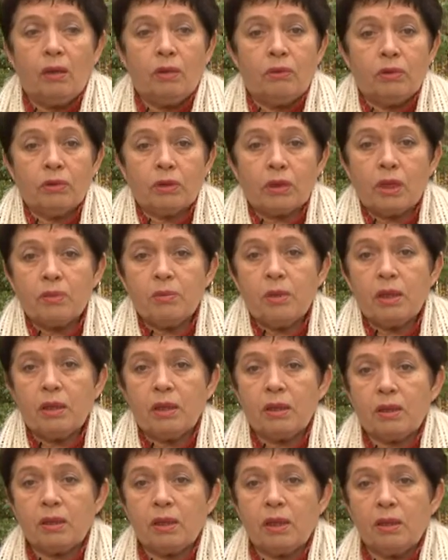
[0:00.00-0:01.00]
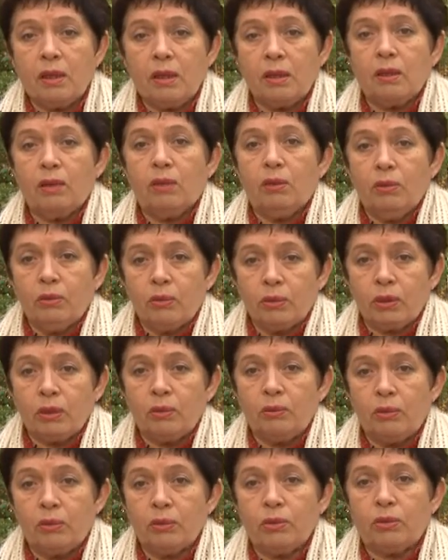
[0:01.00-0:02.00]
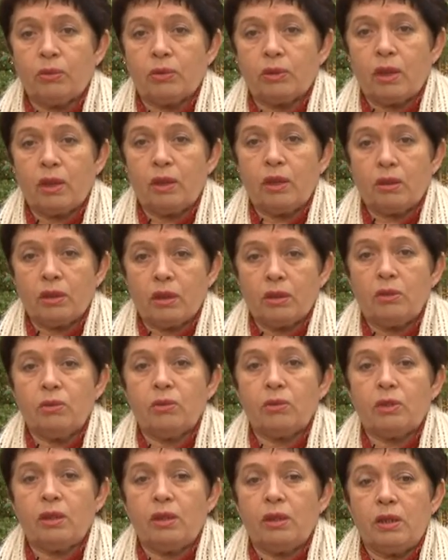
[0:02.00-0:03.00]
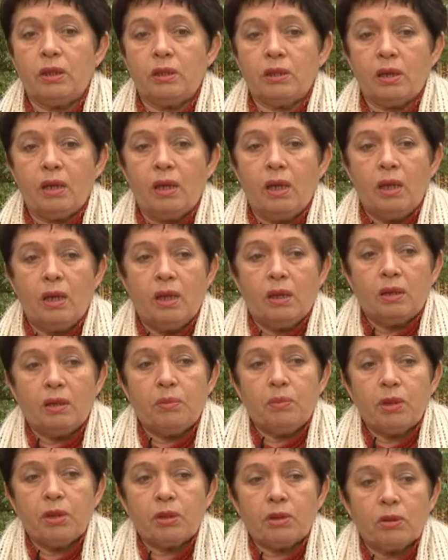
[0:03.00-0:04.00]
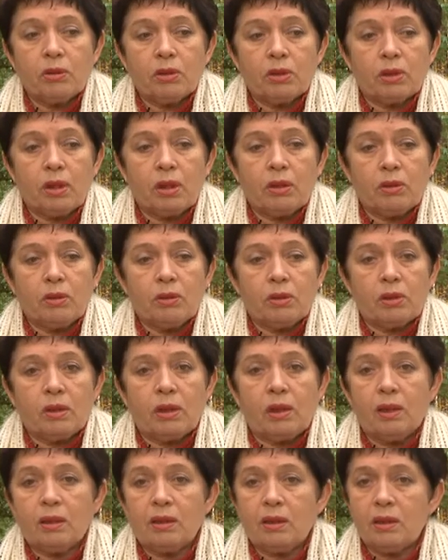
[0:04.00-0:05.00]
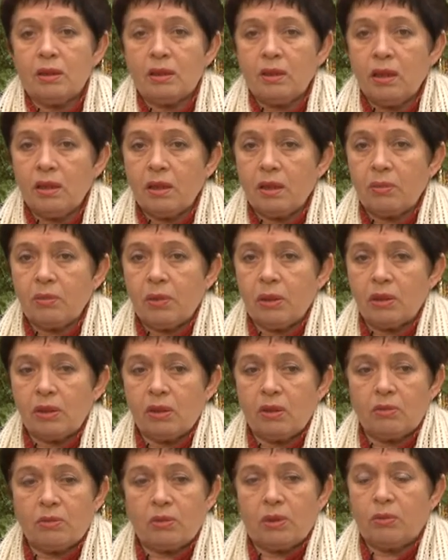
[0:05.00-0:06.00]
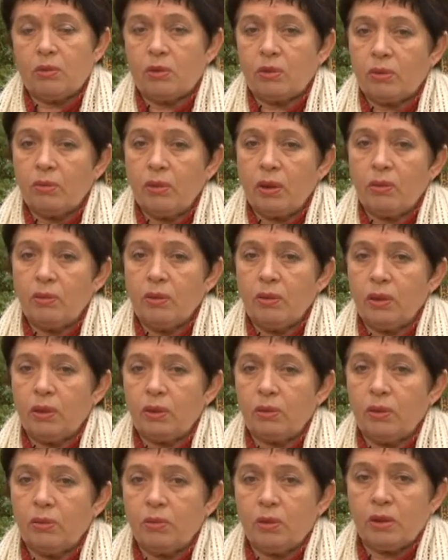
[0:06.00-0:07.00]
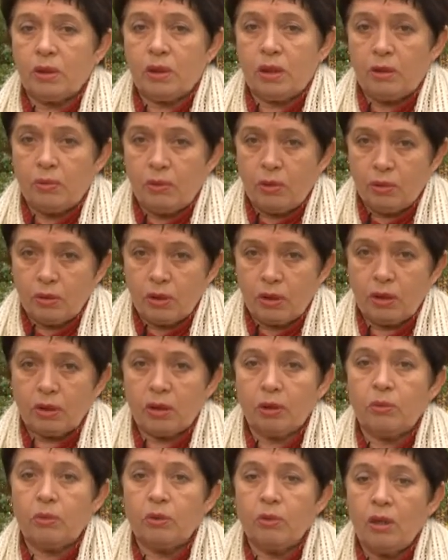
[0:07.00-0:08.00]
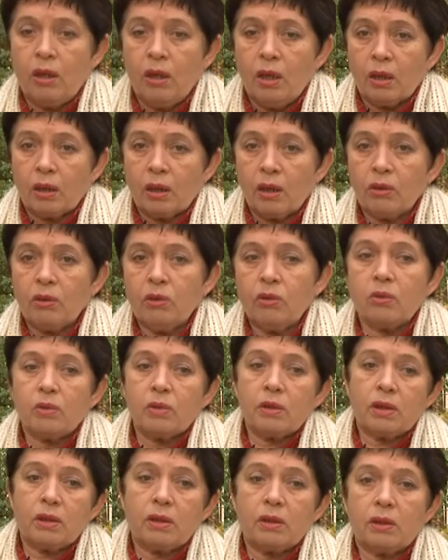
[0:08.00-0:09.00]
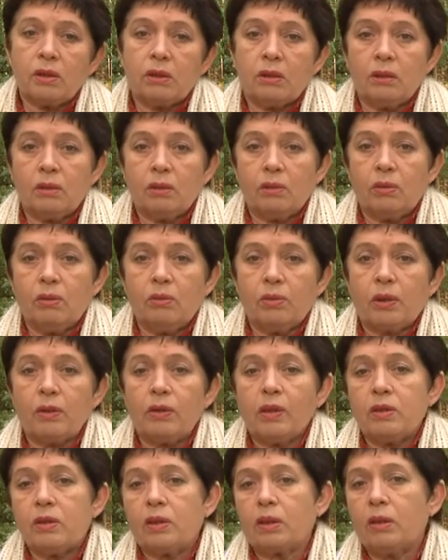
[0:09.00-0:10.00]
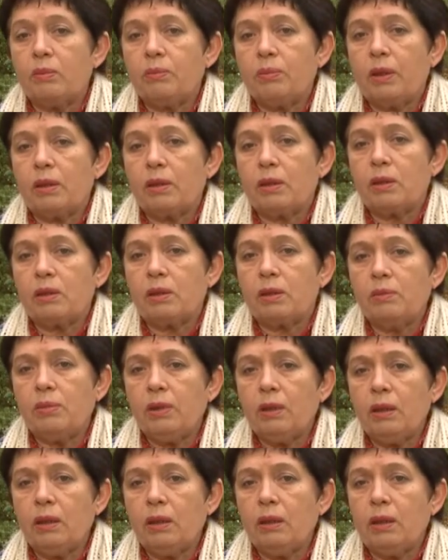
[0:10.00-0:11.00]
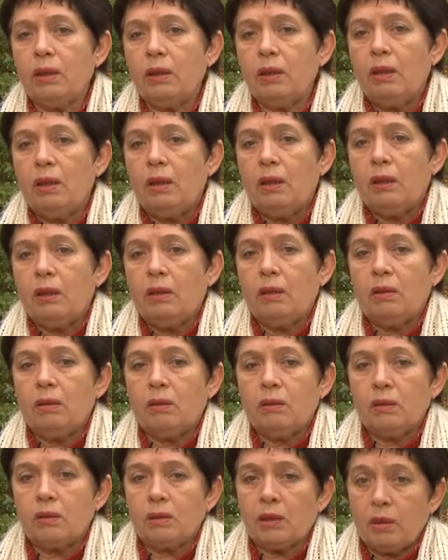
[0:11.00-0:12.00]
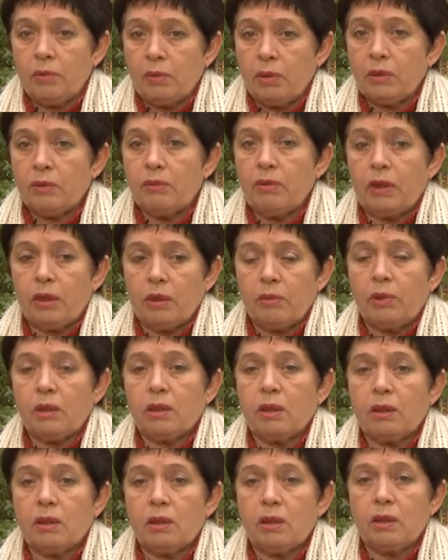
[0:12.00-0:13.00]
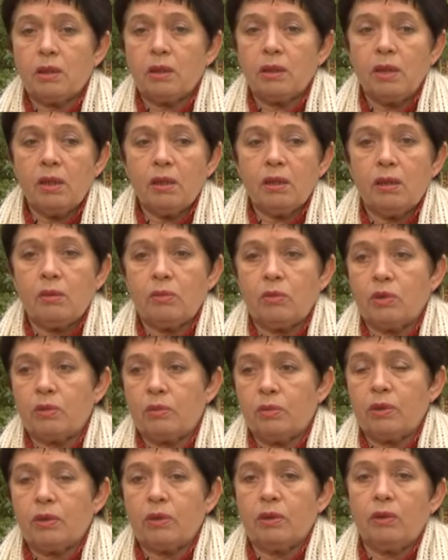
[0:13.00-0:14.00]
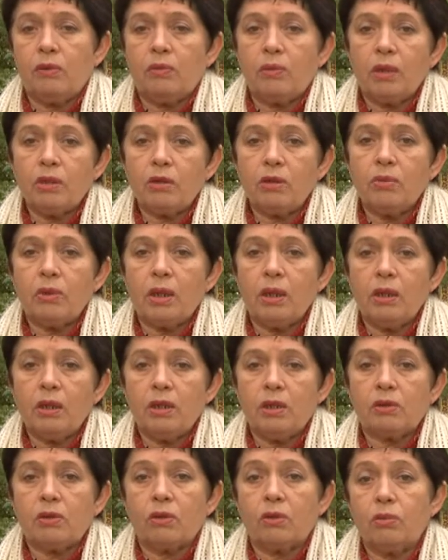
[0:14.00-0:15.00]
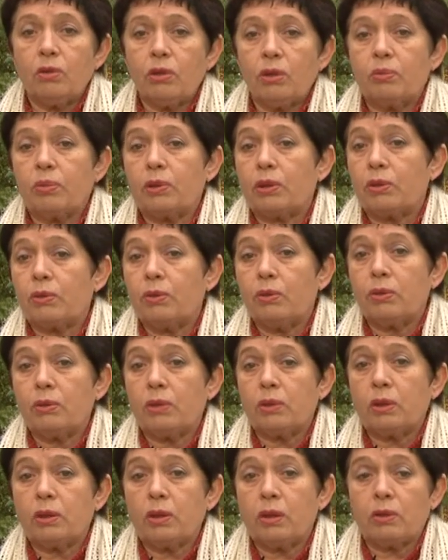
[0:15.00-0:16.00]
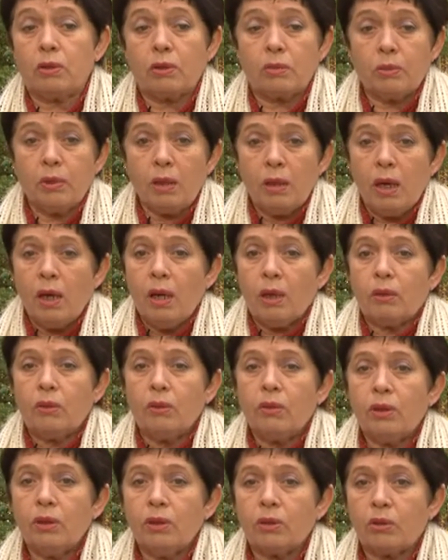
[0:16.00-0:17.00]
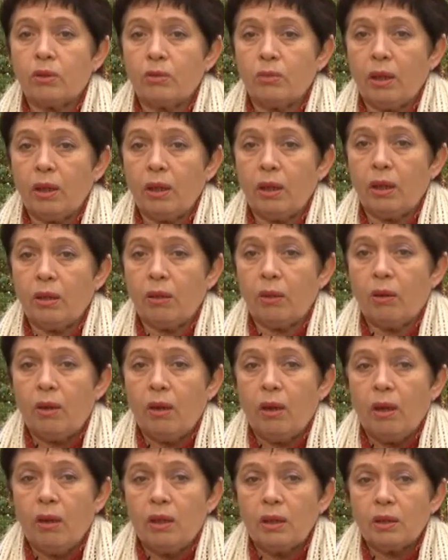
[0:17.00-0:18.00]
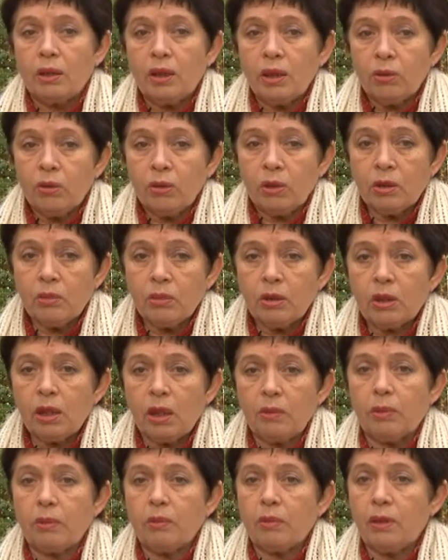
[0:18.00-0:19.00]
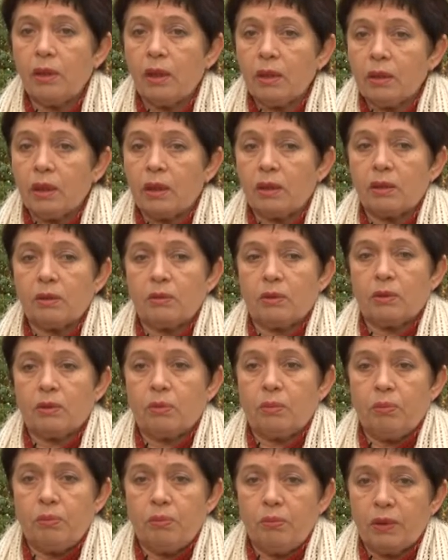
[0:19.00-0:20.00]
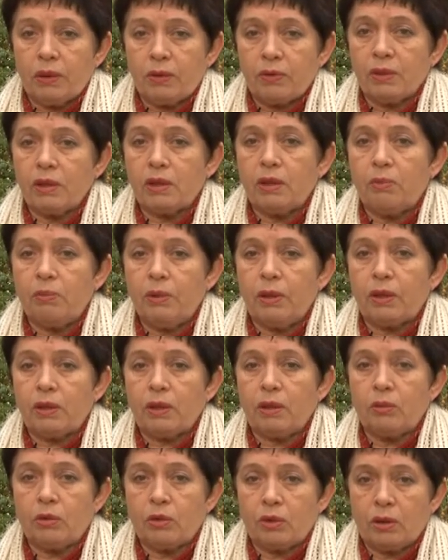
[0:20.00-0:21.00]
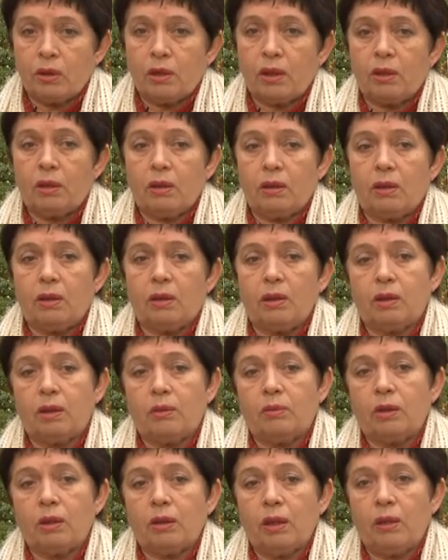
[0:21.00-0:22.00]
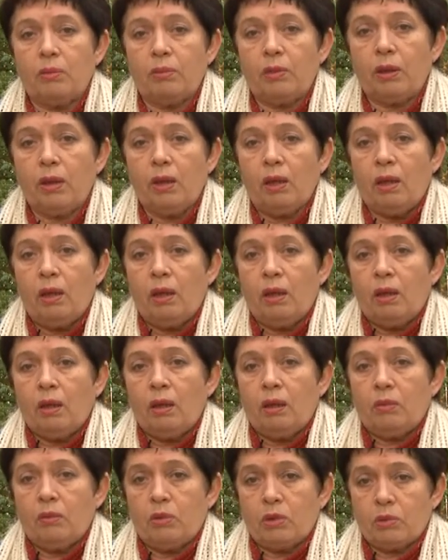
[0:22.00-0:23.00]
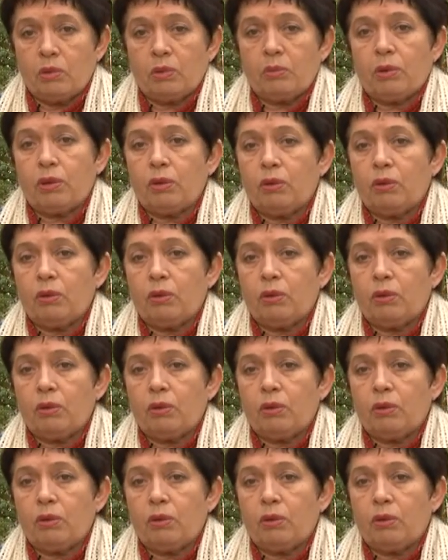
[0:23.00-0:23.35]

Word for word: Вот скамейки стоят, урны будут стоять, они уже есть. Теперь что остается? Ограждение поставить, потому что багульник топчется, и мы уже к этому готовимся с э, управляющей компанией Забелина. Э, сами сварим эти ограждения, может быть, не в большом количестве, но будем потихоньку это делать. То есть мы курируем аллею. Следующим этапом для нас, вот первостепенным уже на, на этом этапе, может быть, при